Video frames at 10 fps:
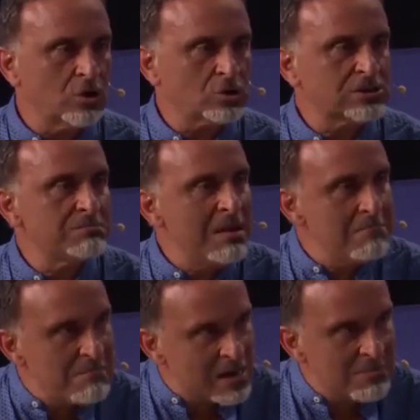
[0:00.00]
uno
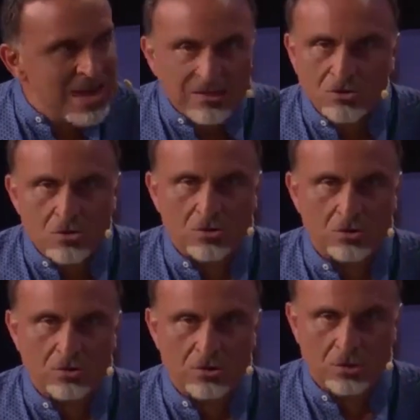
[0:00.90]

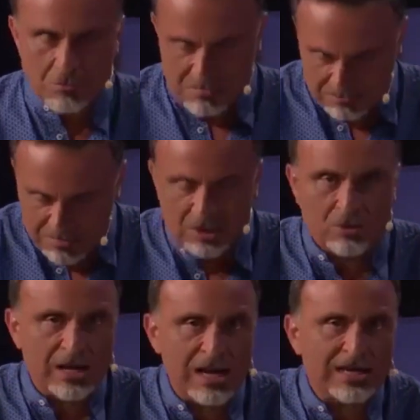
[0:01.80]
smembramento di un
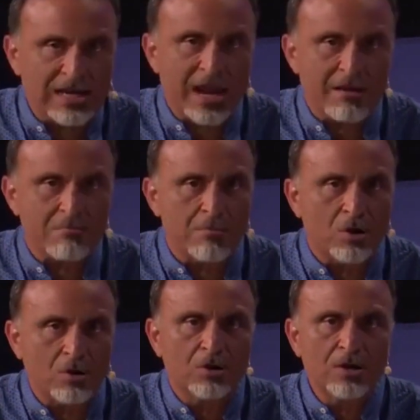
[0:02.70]
bambino nel
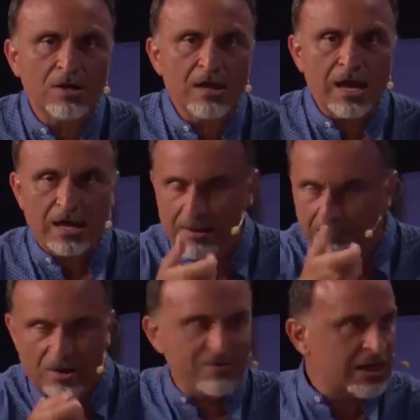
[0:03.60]
grembo
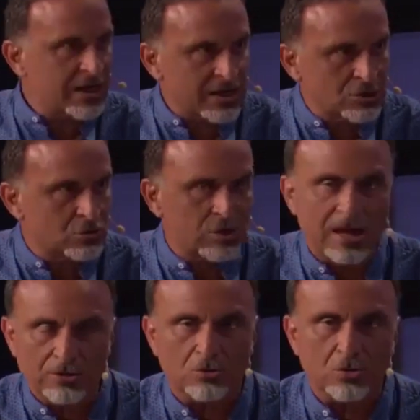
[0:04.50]
che poi viene
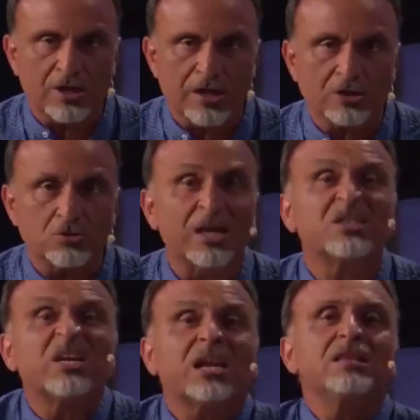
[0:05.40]
risucchiato e tutto il
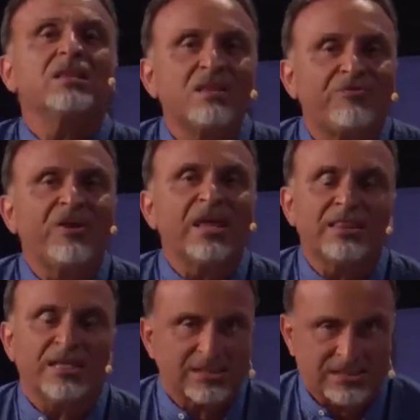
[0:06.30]
resto, che cerca di
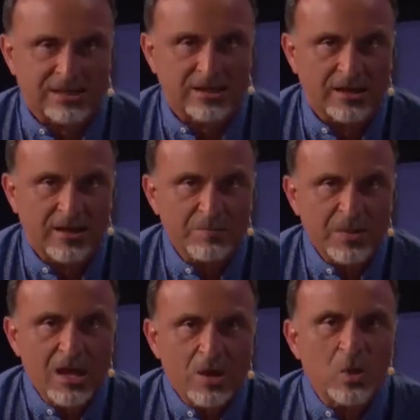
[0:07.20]
difendersi
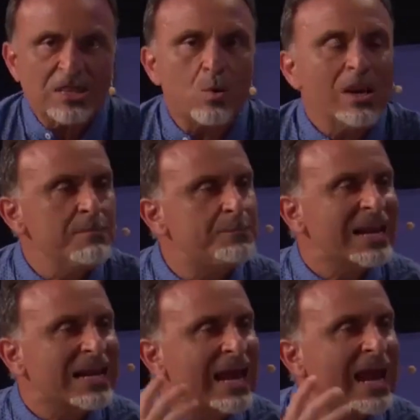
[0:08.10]
quindi qual,
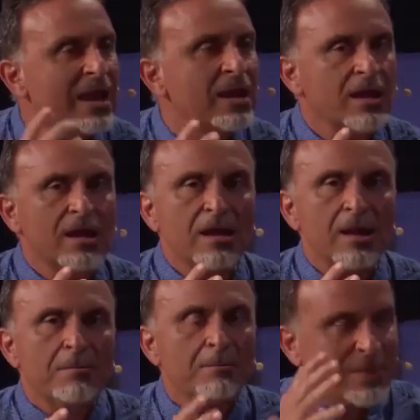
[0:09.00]
perché?
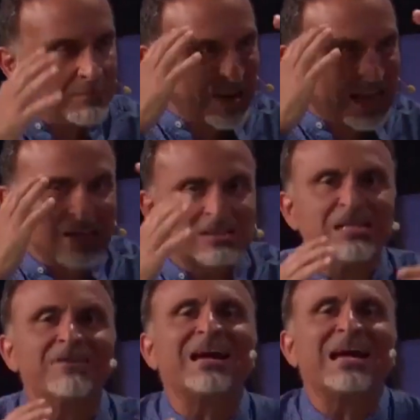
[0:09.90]
perché
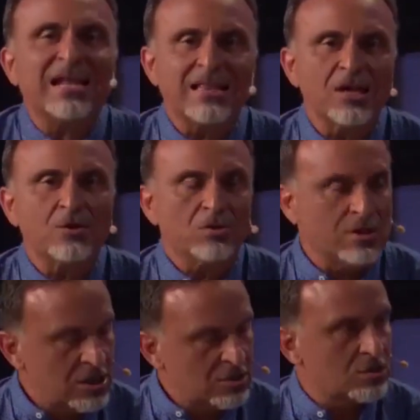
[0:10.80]
si deve garantire
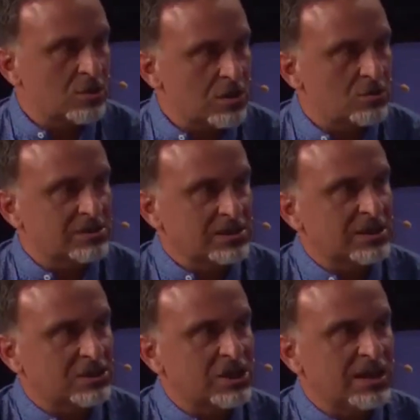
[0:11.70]
un diritto di
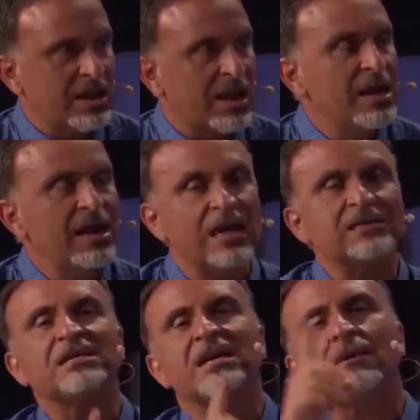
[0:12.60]
qualcosa del genere
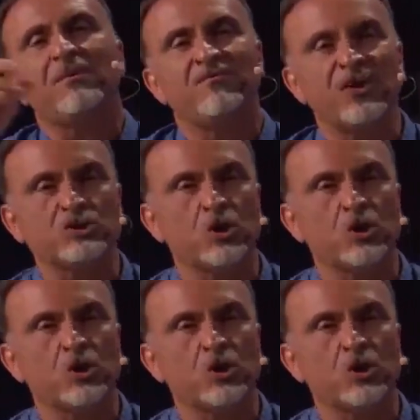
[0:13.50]
e si chiama